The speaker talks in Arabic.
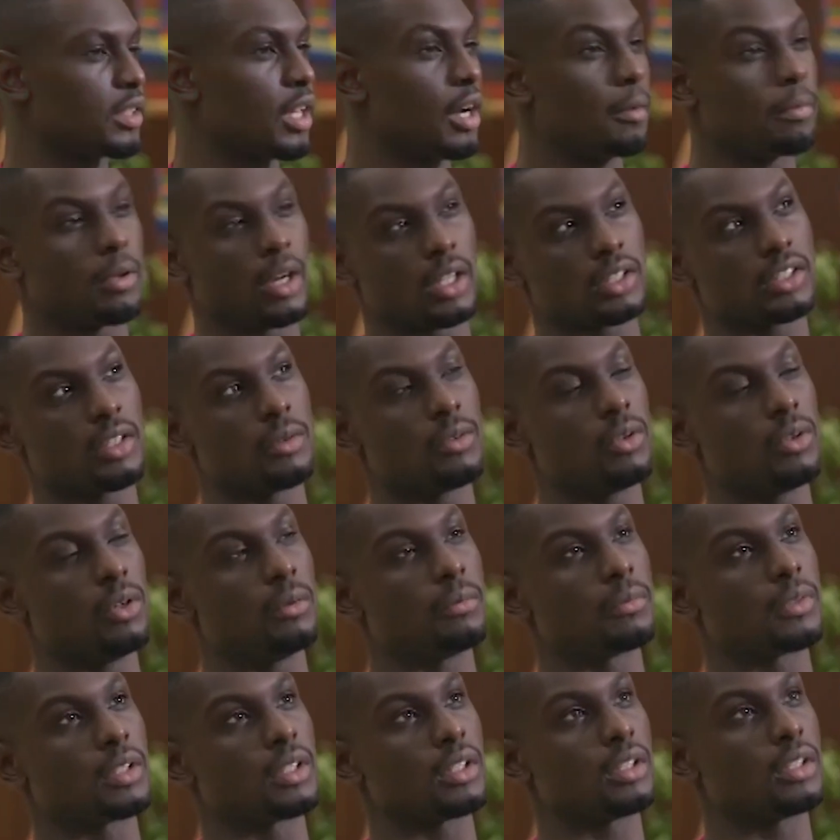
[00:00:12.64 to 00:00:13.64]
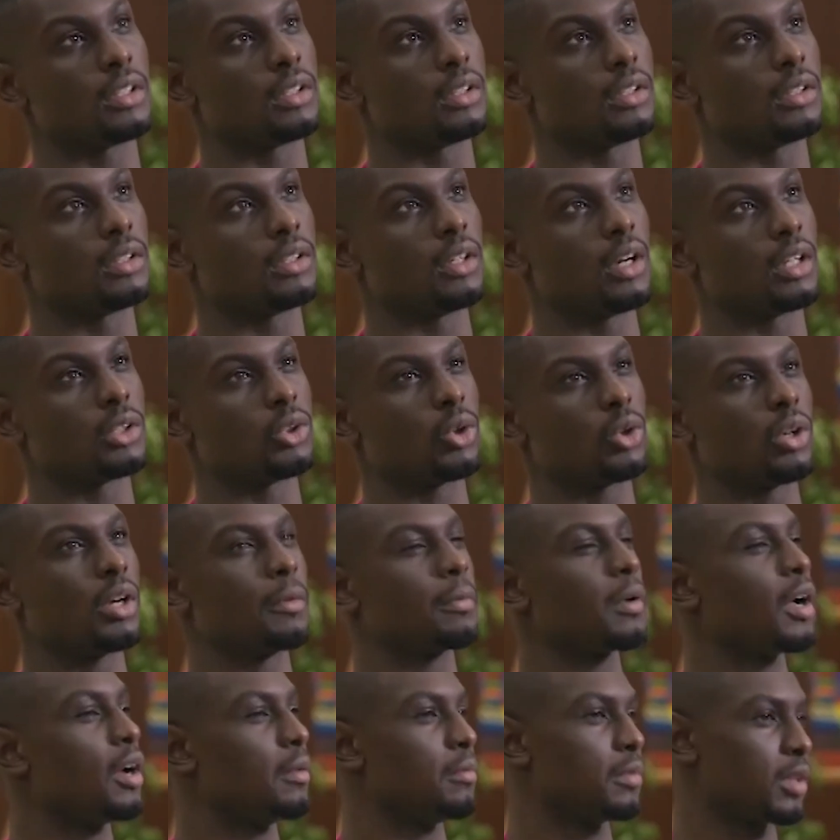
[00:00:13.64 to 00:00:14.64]
العب كاراتيه من عمري
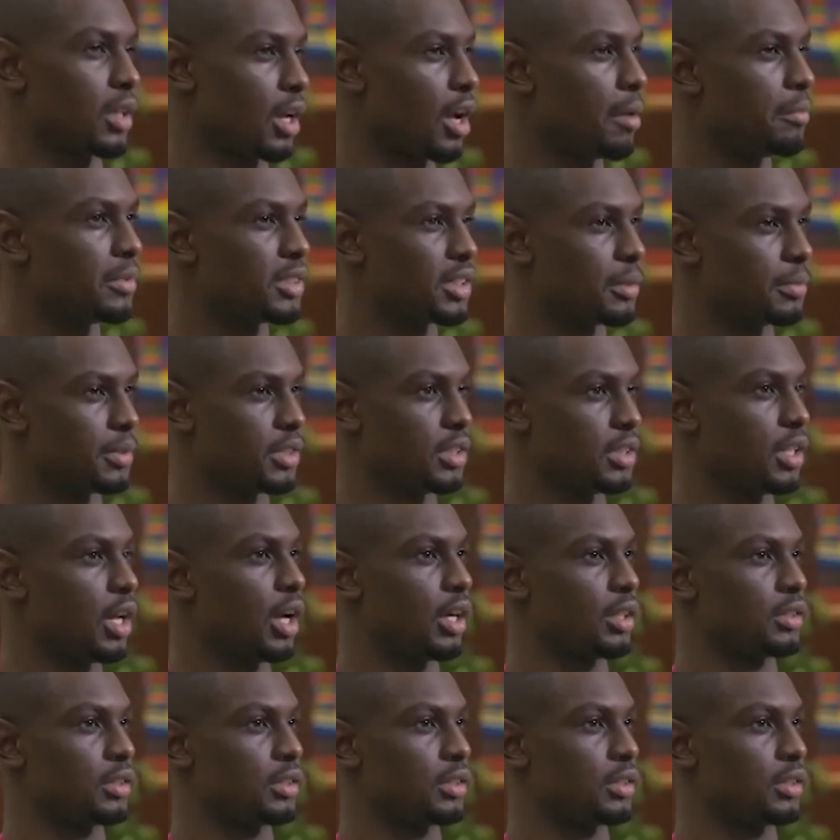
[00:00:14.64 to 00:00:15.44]
اتوقع من خامس ابتدائي